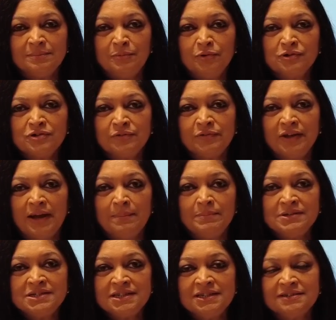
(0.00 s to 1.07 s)
most of the
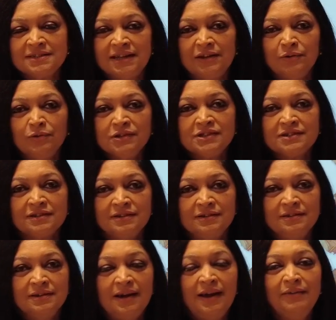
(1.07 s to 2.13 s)
embassies they don't
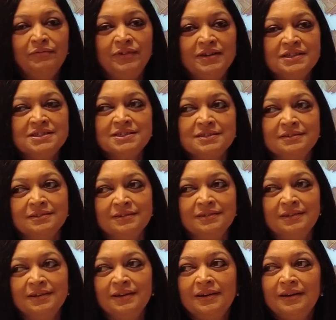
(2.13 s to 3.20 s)
uh, have this uh,
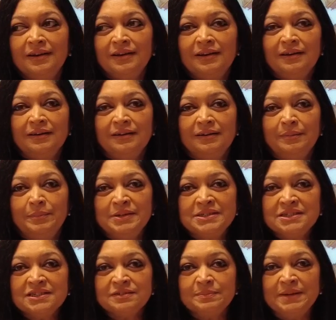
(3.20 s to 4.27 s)
uh,
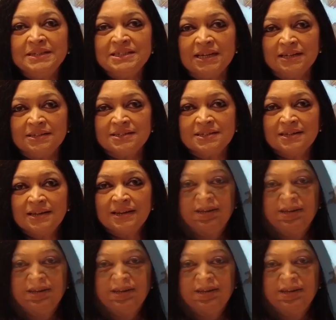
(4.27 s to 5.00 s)
business meetings.